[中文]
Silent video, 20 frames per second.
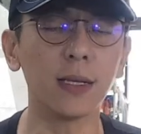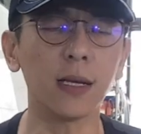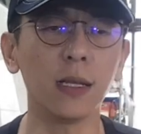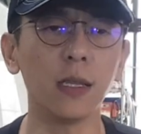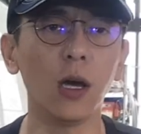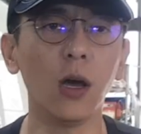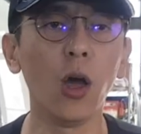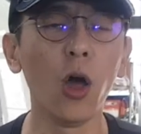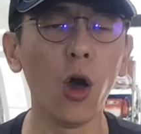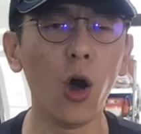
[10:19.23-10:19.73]
个
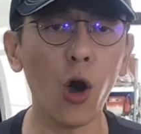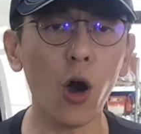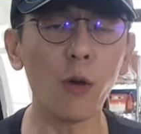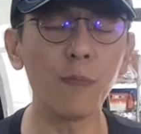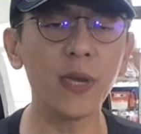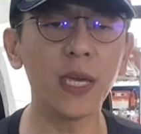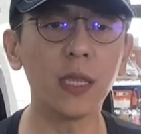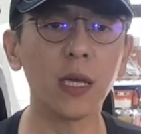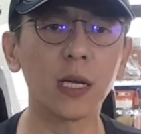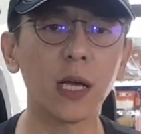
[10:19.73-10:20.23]
的后
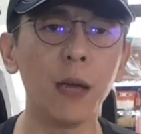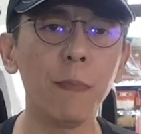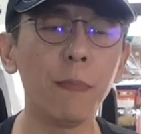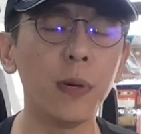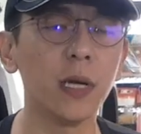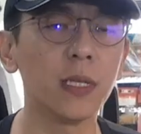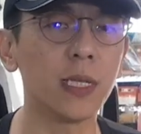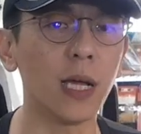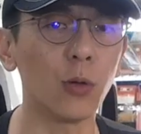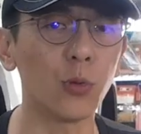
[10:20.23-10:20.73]
面的
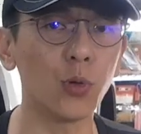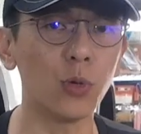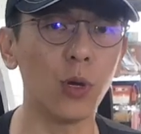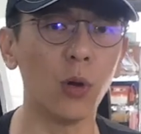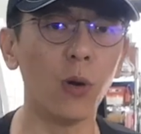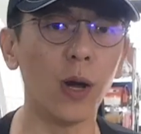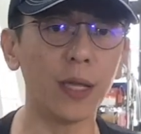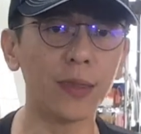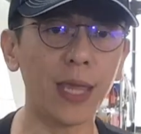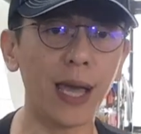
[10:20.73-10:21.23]
camber 角度的
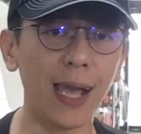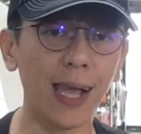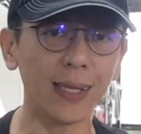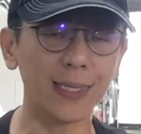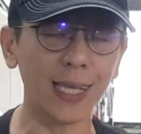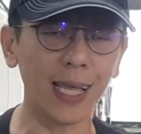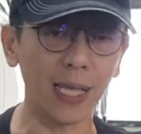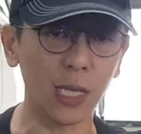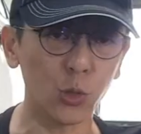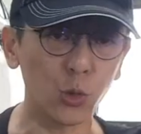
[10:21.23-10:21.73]
话，大概
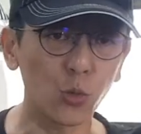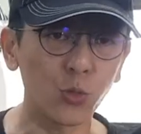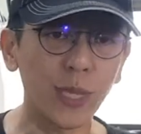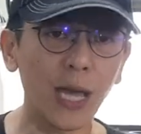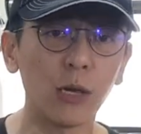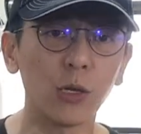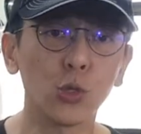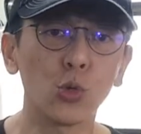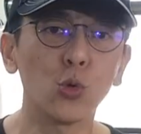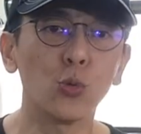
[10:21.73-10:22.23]
在一度
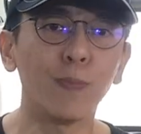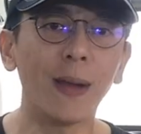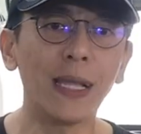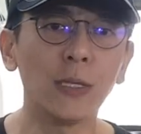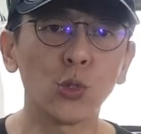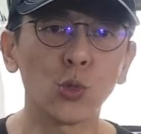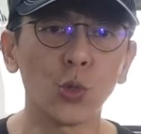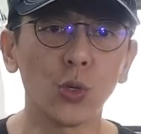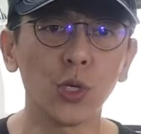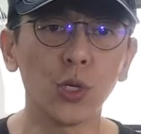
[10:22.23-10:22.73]
到一度
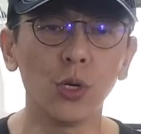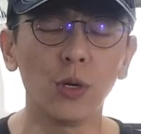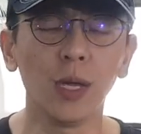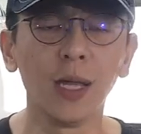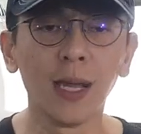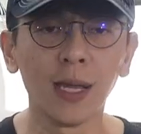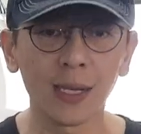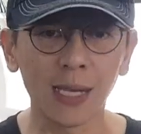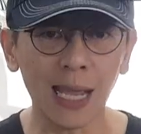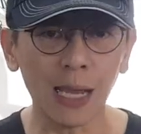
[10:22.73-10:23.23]
半左右。
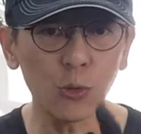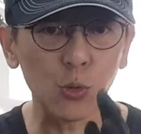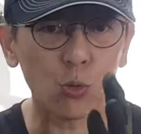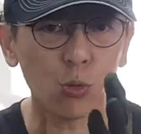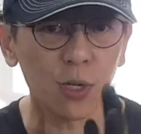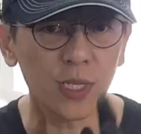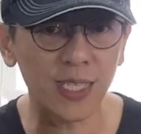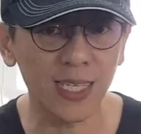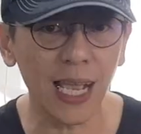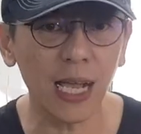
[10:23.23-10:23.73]
那如
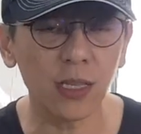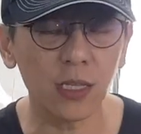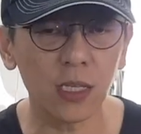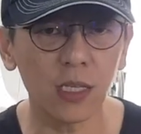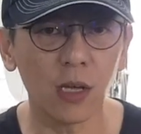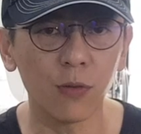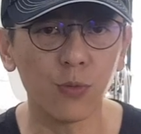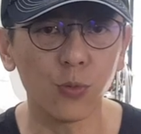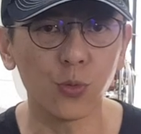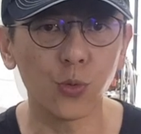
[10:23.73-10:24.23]
果降低
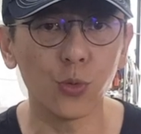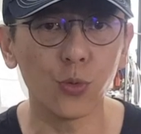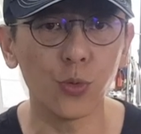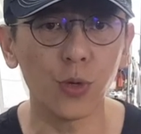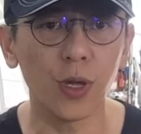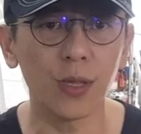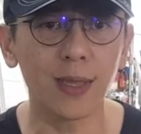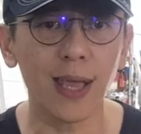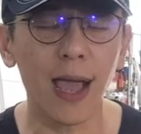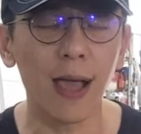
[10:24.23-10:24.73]
的幅度
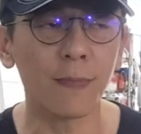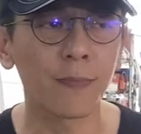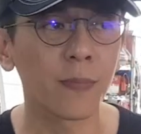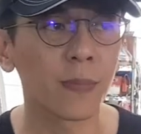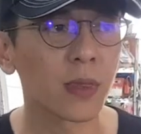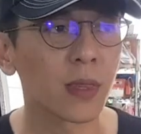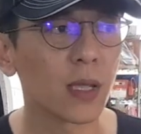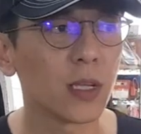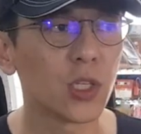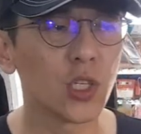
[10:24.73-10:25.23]
越大，
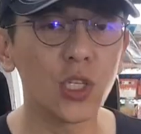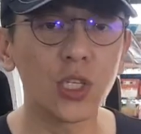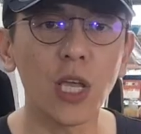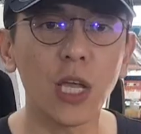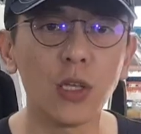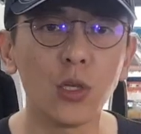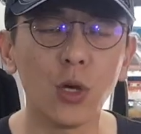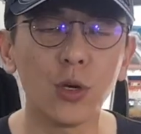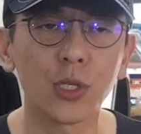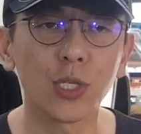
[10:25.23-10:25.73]
之
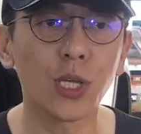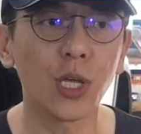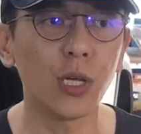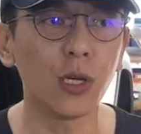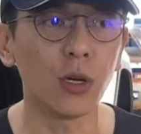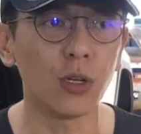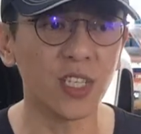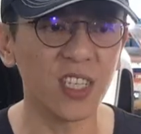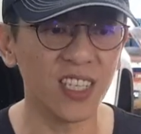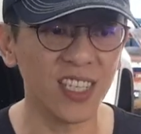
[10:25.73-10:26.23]
前有车
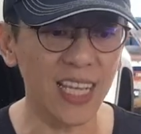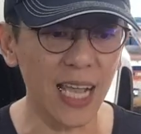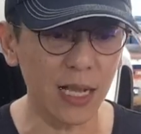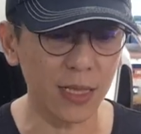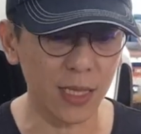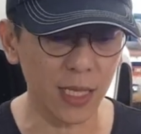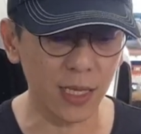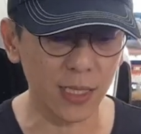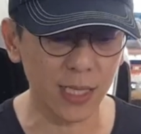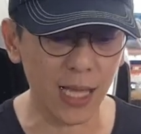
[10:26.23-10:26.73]
友是
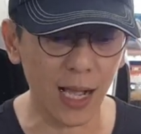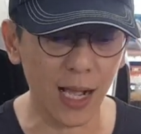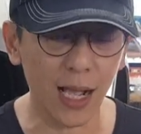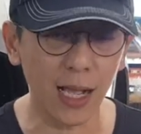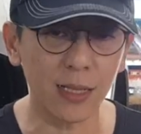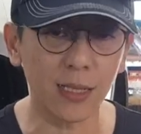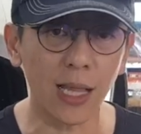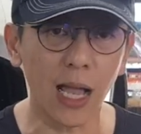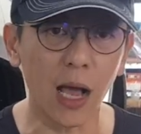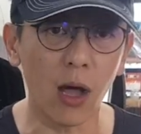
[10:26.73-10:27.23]
降低大
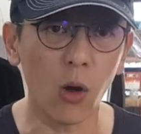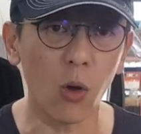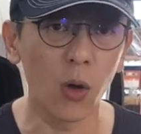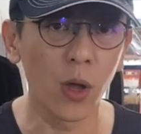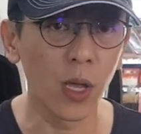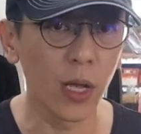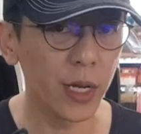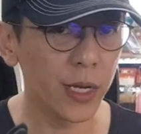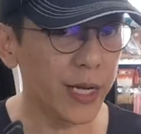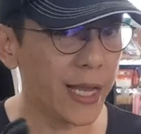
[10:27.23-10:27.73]
概到
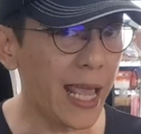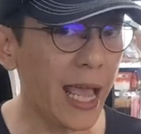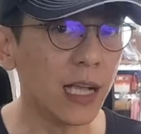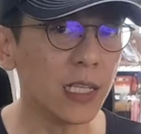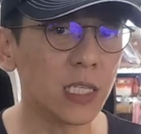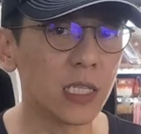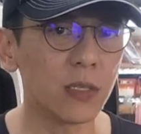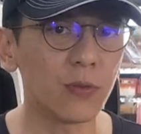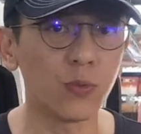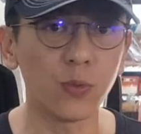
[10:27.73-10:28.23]

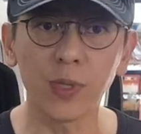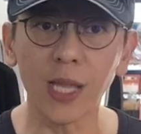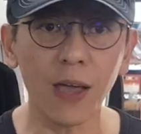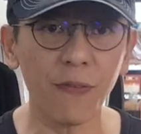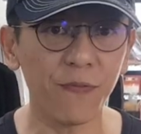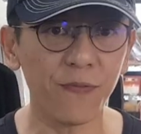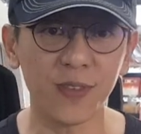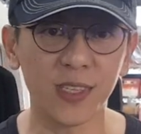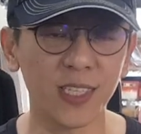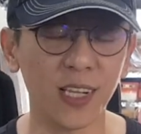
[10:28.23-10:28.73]
两指幅，那
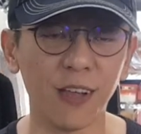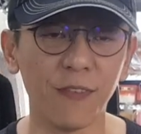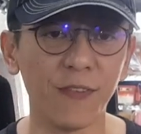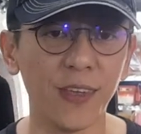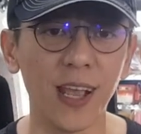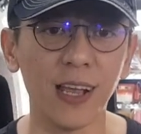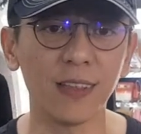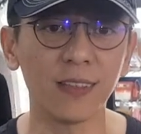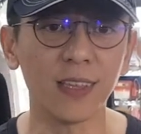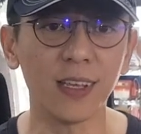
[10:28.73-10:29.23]
这个
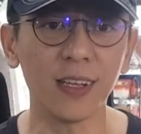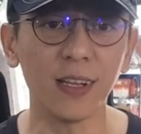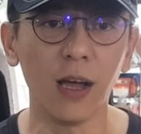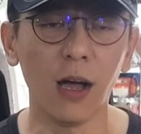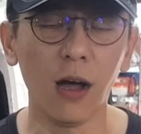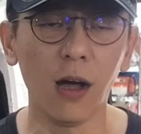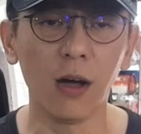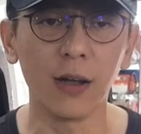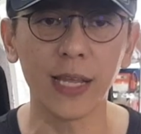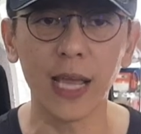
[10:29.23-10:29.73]
非常低
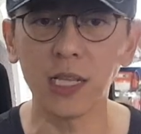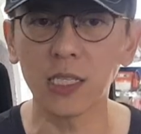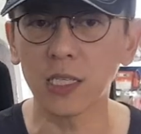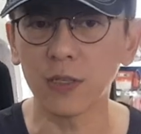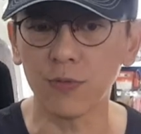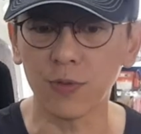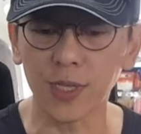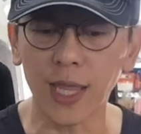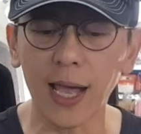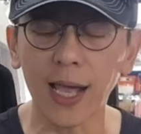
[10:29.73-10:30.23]
了哈，两
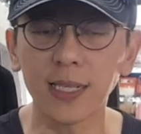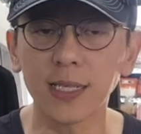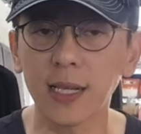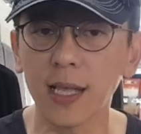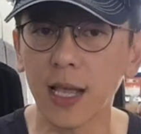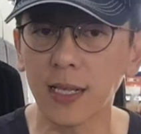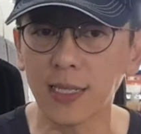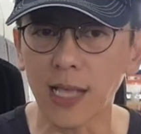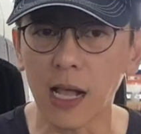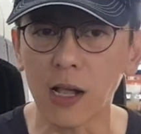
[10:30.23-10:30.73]
指幅大概
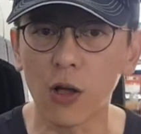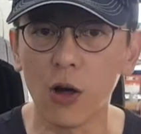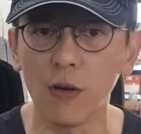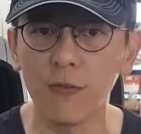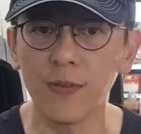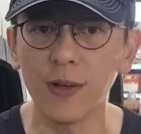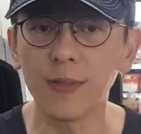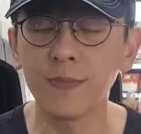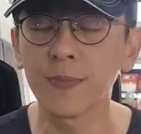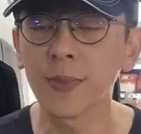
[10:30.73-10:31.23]
剩下三
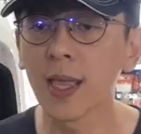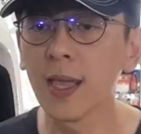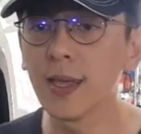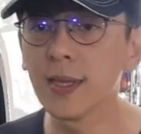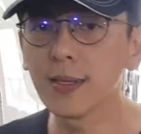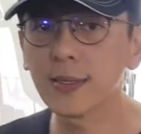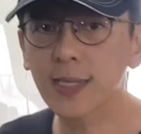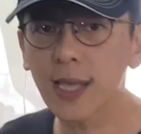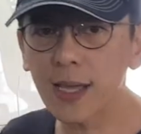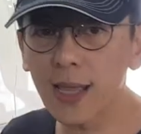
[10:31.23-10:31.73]
公分。
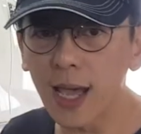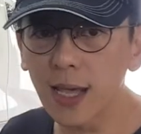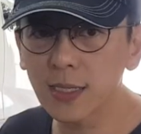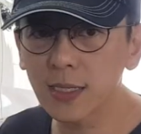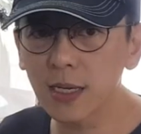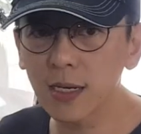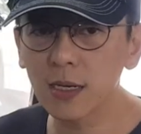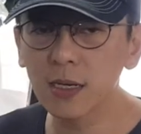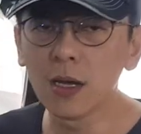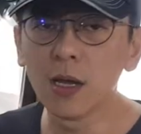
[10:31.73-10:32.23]
这台
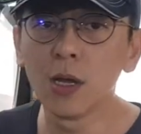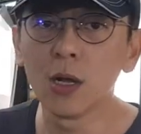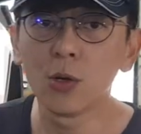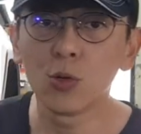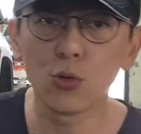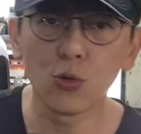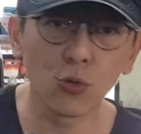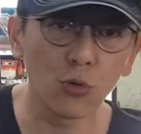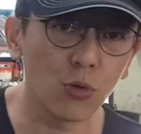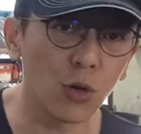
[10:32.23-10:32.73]
车
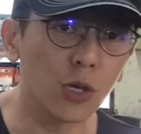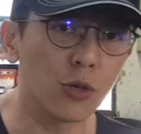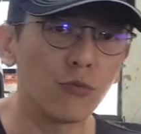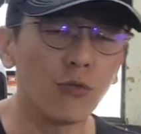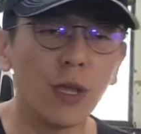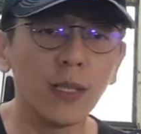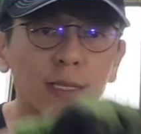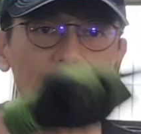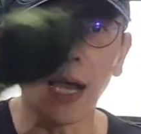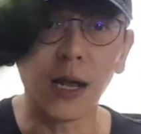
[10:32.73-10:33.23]
如果
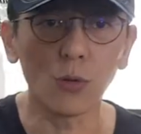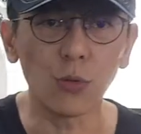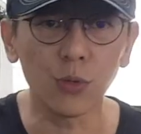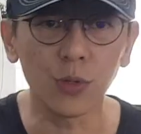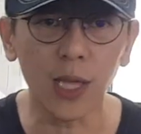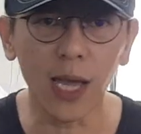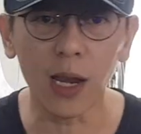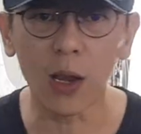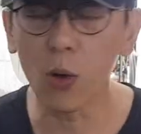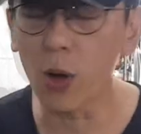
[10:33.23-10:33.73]
原厂
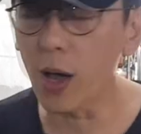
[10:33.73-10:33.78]
轮胎的